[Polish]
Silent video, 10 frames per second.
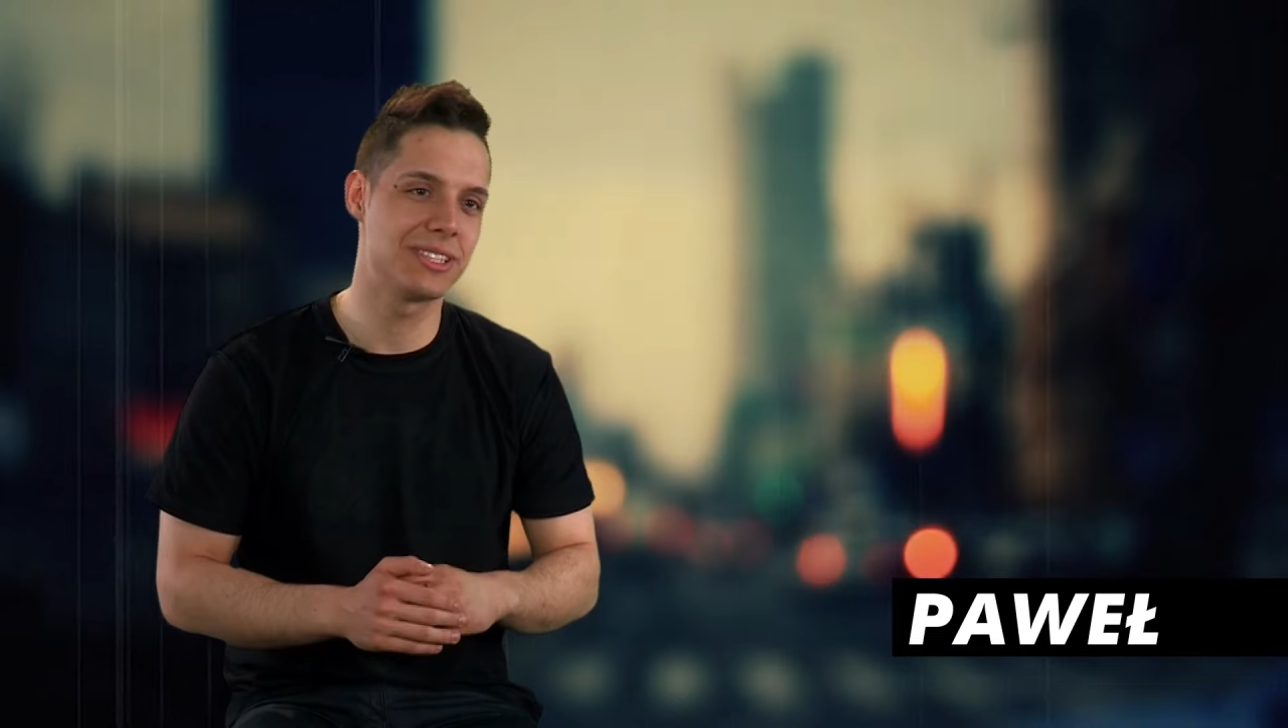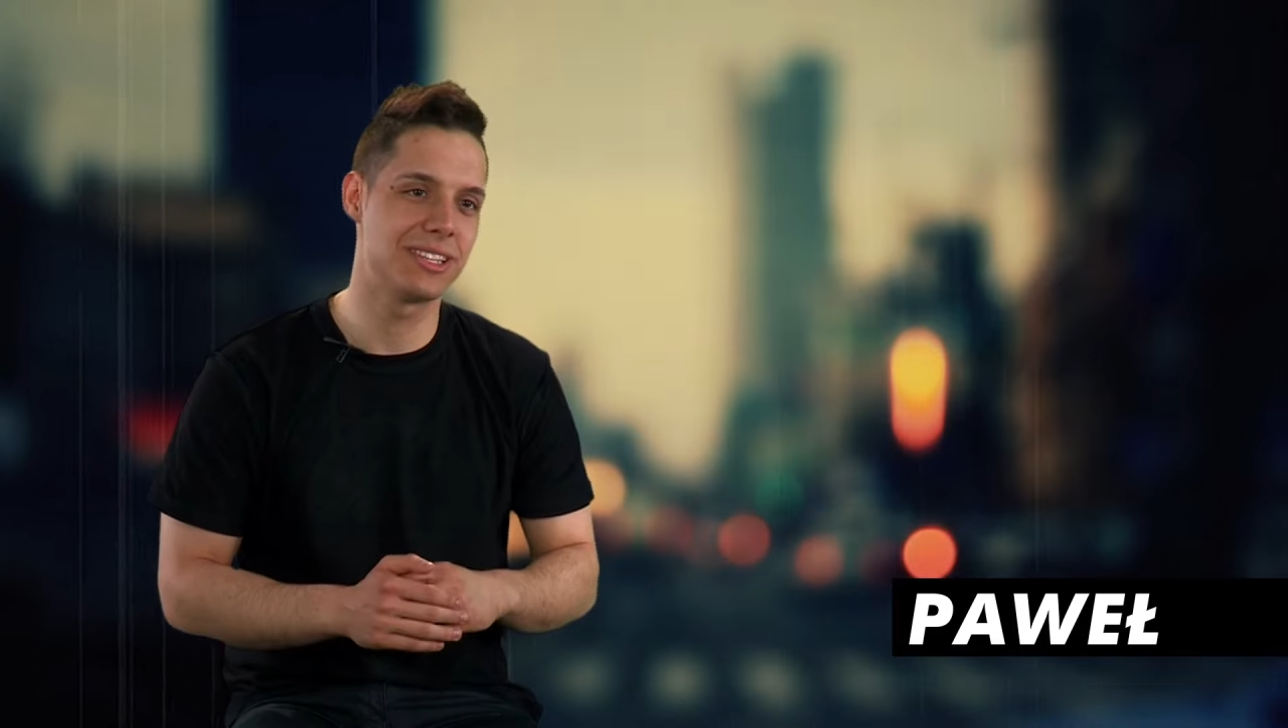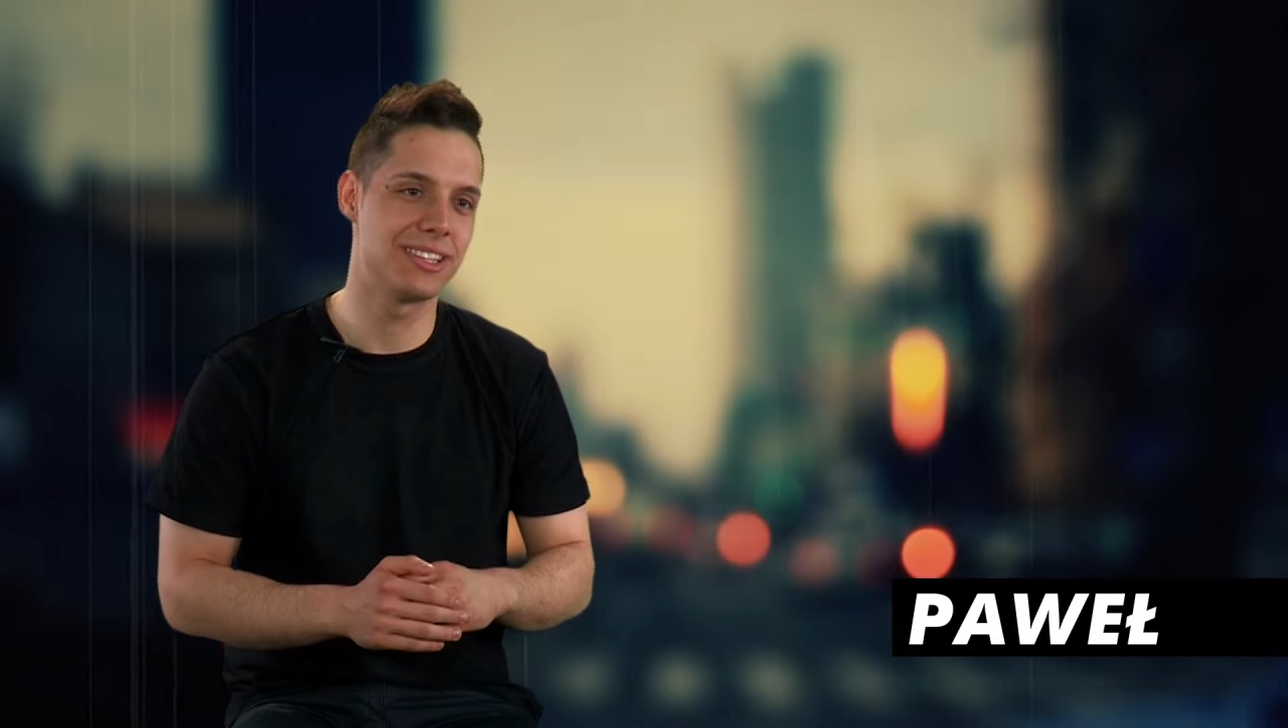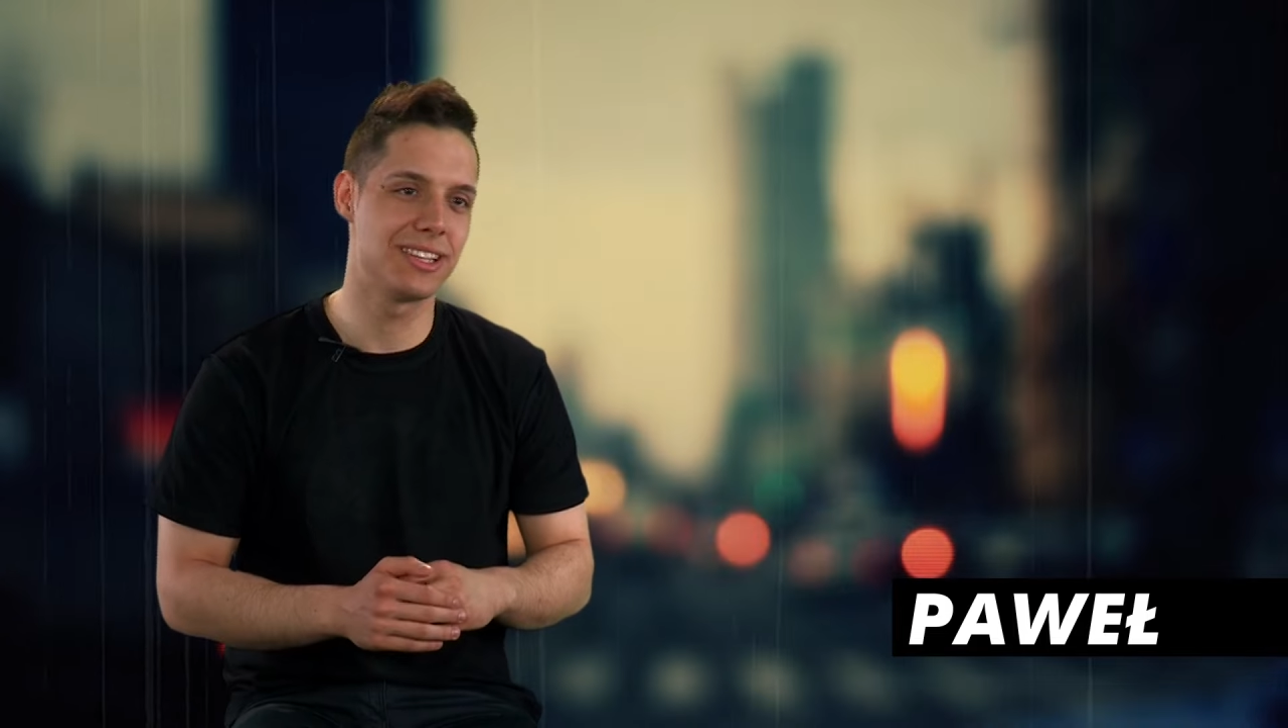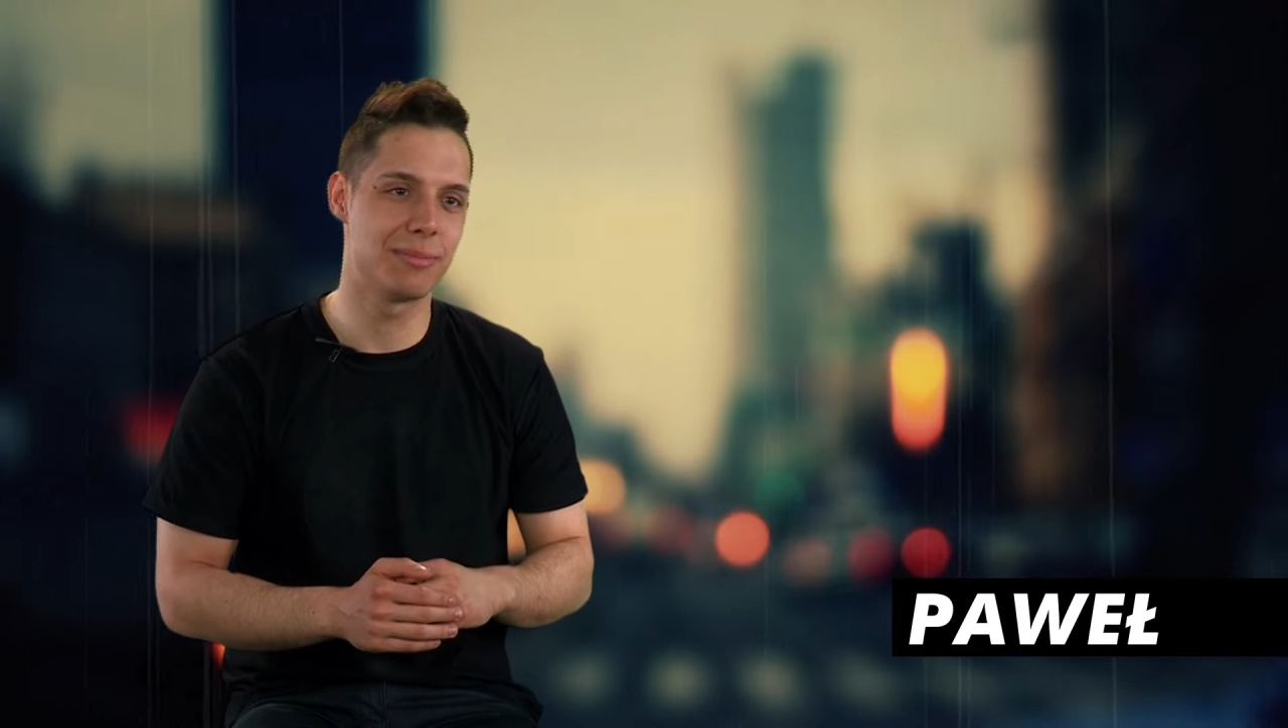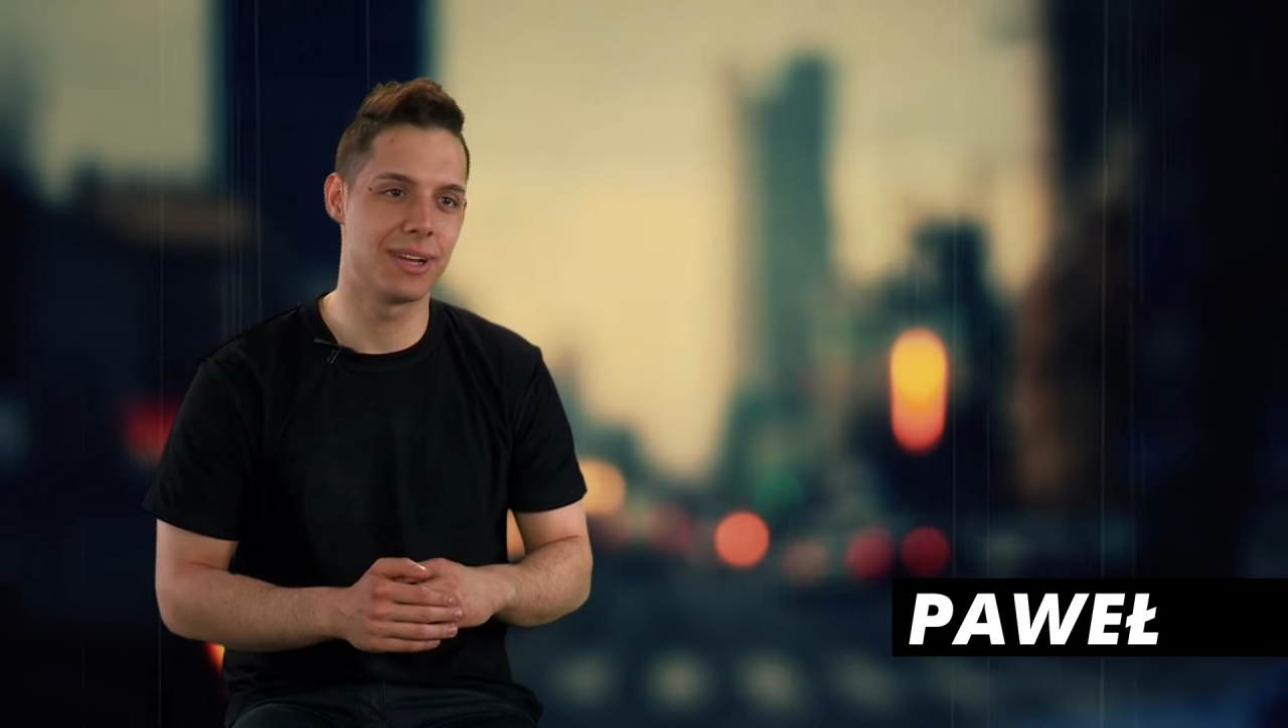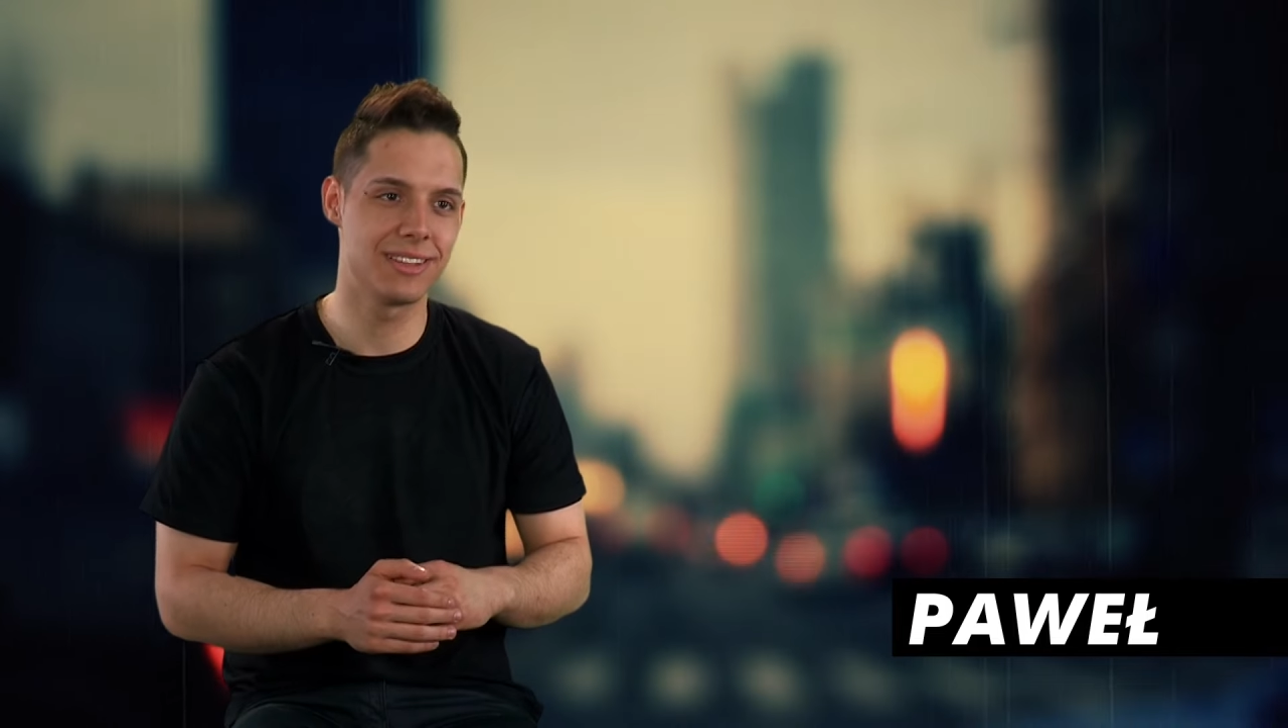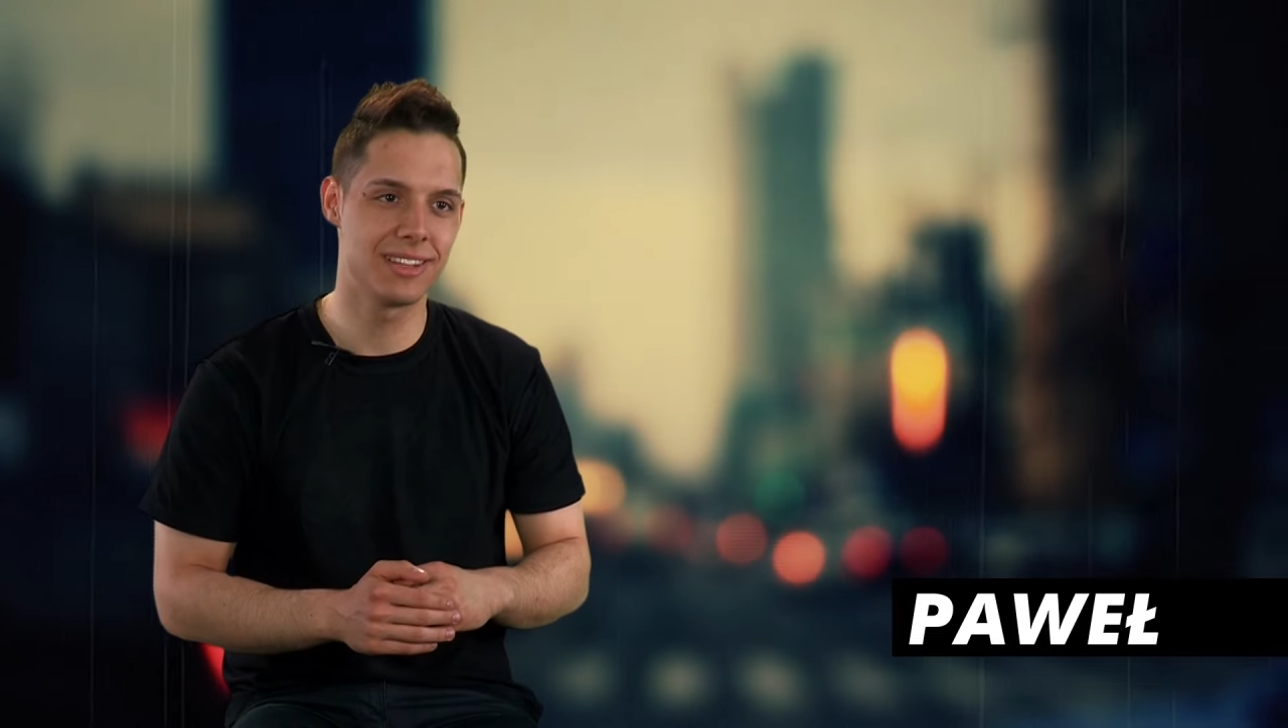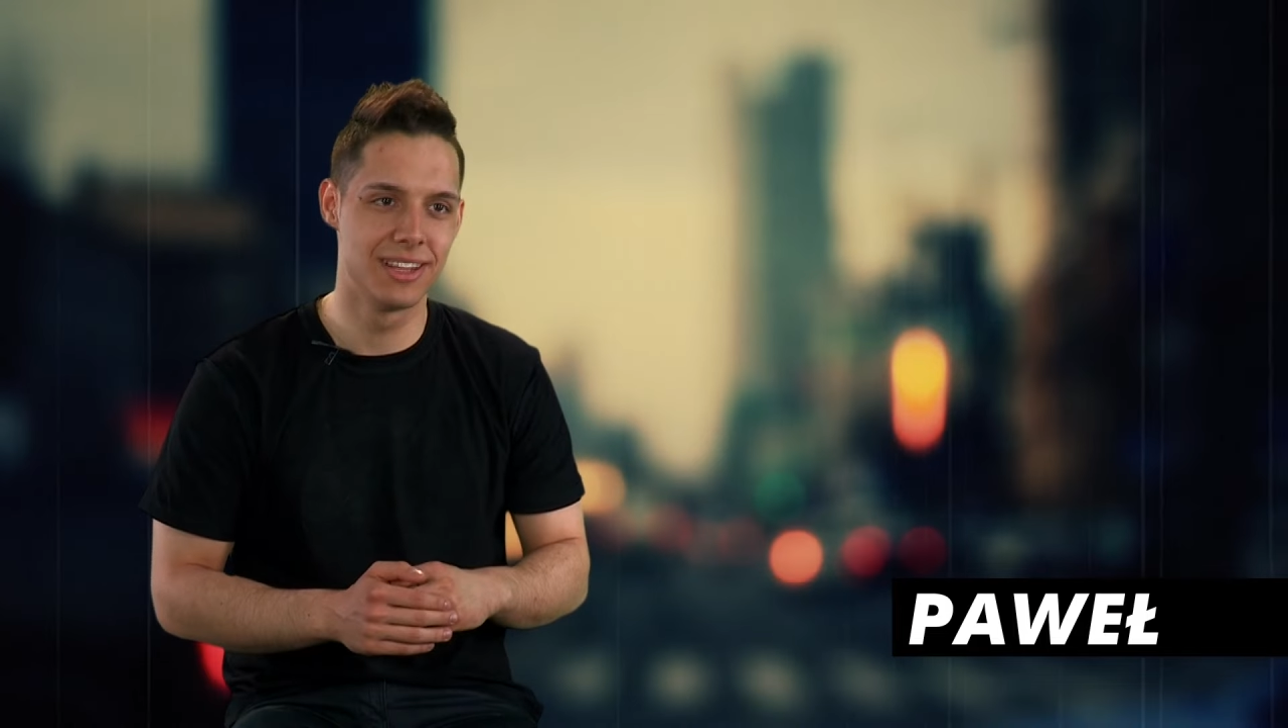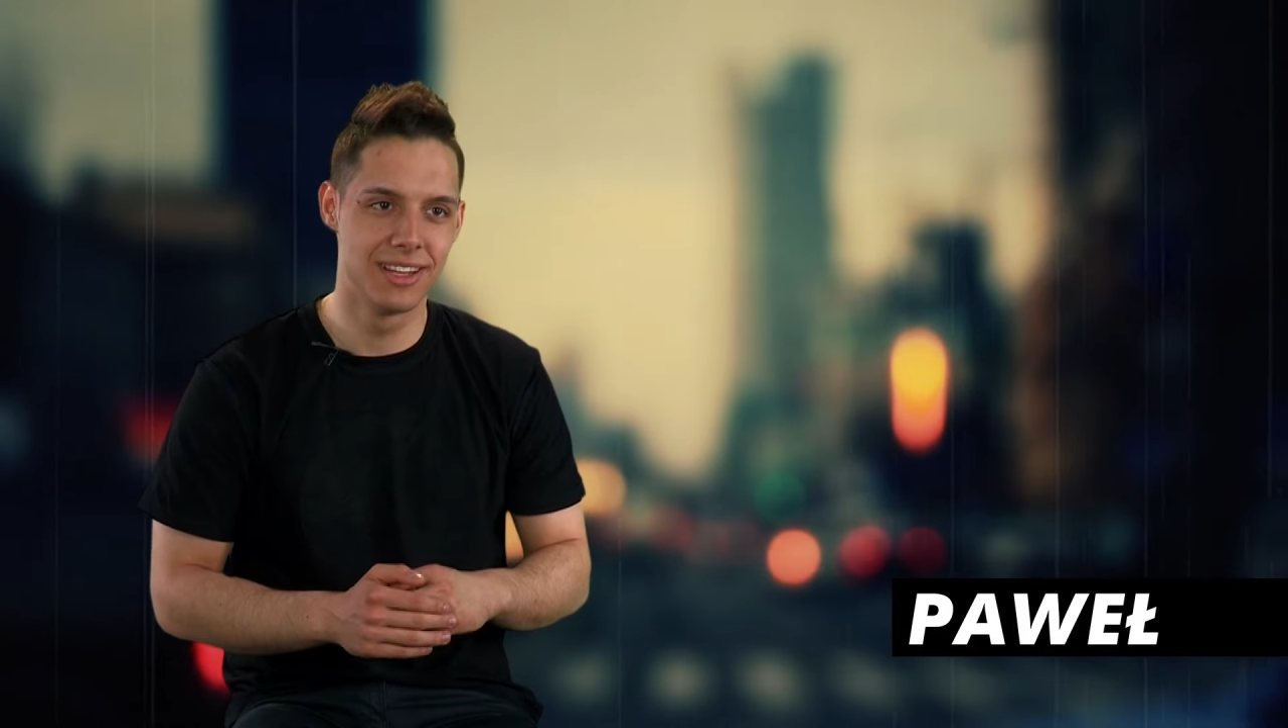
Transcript: na ten temat.